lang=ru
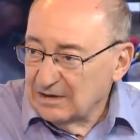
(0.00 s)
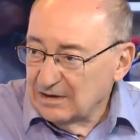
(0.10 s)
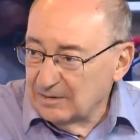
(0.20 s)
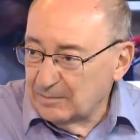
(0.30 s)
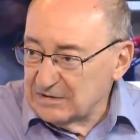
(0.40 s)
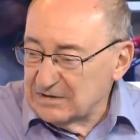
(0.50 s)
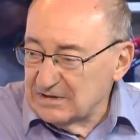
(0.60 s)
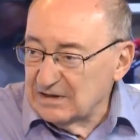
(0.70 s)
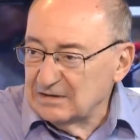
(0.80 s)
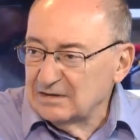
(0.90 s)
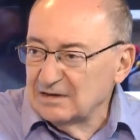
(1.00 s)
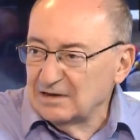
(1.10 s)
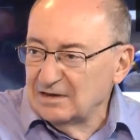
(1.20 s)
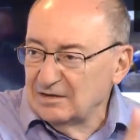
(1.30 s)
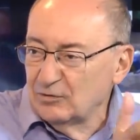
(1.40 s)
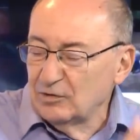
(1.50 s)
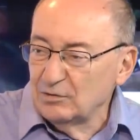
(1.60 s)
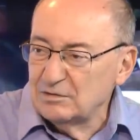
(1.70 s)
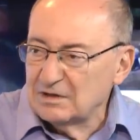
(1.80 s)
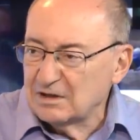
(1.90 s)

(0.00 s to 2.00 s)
э, президент или его люди,